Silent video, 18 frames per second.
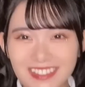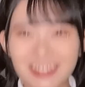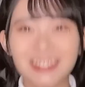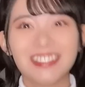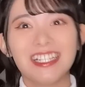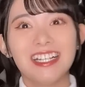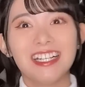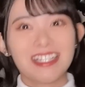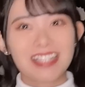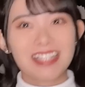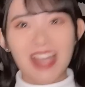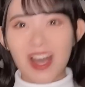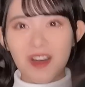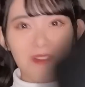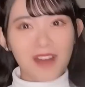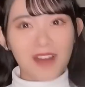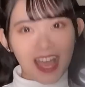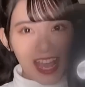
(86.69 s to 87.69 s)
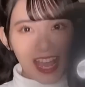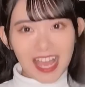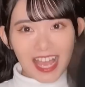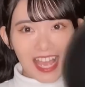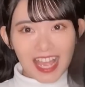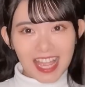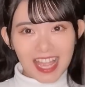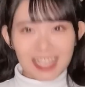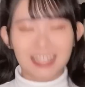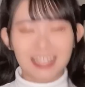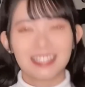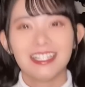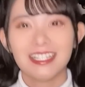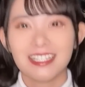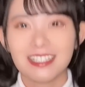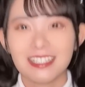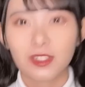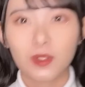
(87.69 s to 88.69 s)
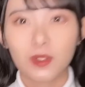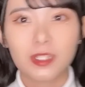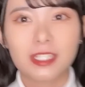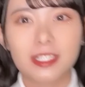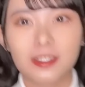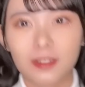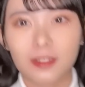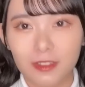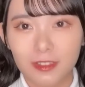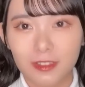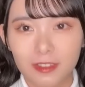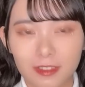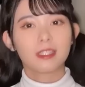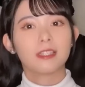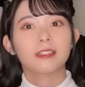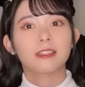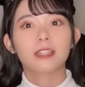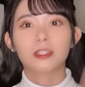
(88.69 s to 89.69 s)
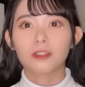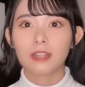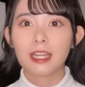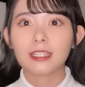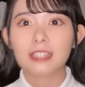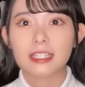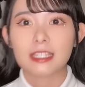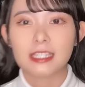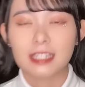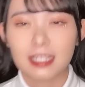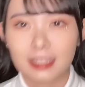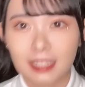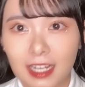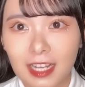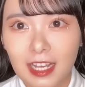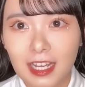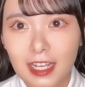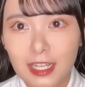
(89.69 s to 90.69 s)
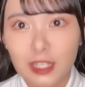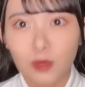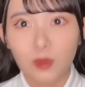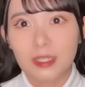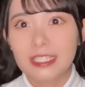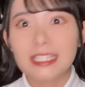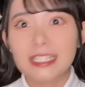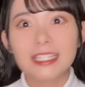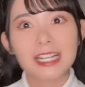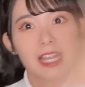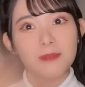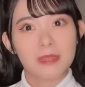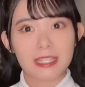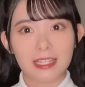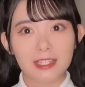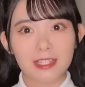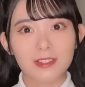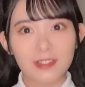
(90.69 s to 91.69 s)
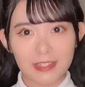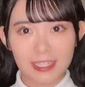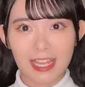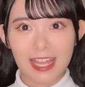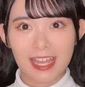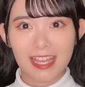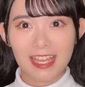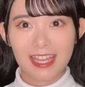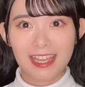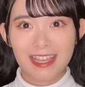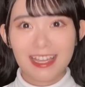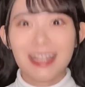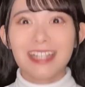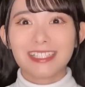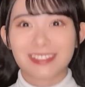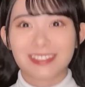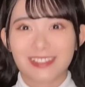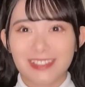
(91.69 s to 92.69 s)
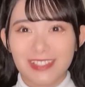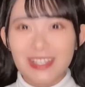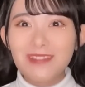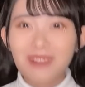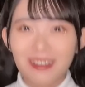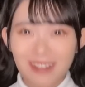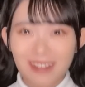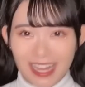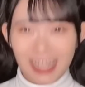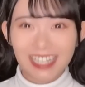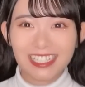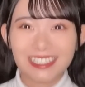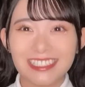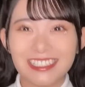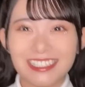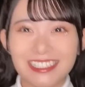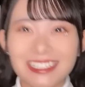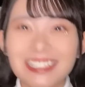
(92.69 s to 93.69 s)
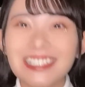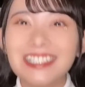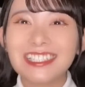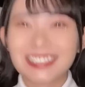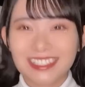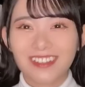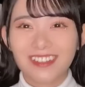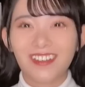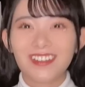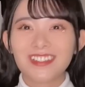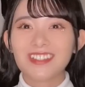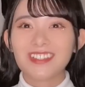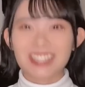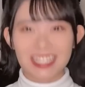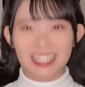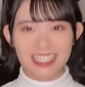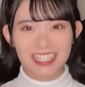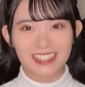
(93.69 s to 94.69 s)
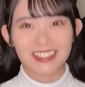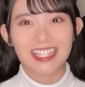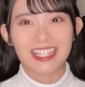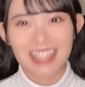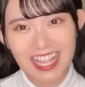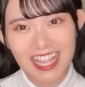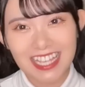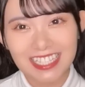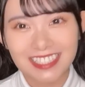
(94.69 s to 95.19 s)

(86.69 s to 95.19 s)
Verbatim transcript: やばいどうしよう。ちゃんとね、二十歳になったら、こう切り替え見せてくんで、ちょっと今は、興奮させてください。